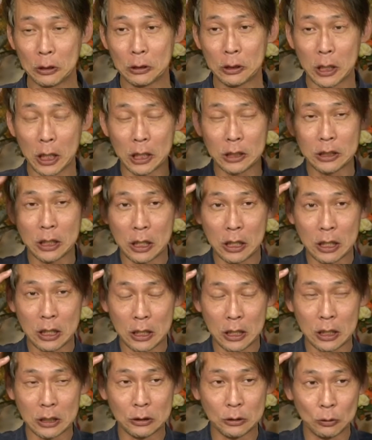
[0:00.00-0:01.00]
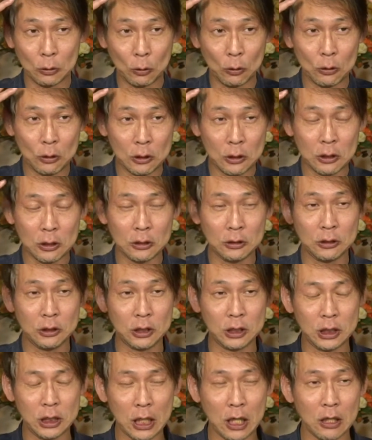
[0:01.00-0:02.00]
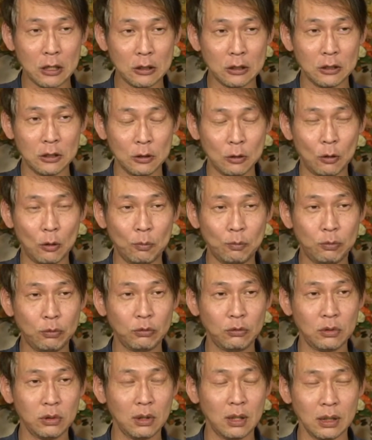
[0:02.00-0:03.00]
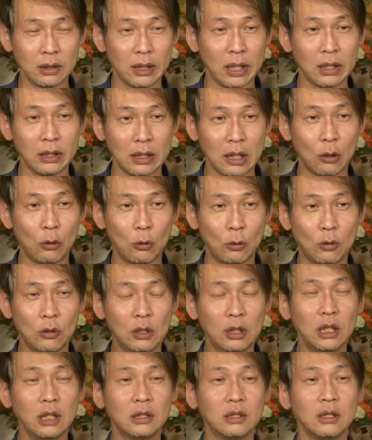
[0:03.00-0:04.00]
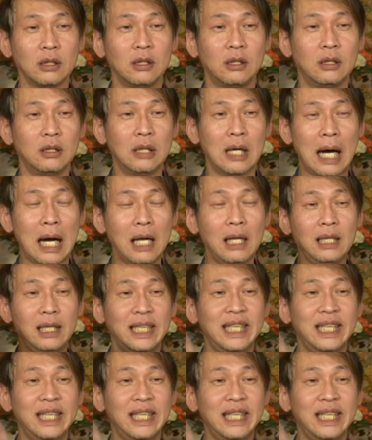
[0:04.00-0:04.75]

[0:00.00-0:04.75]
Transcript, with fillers: 깨달아가지고 큰 지혜를 얻고 부처가 됐다고 거기서 더 할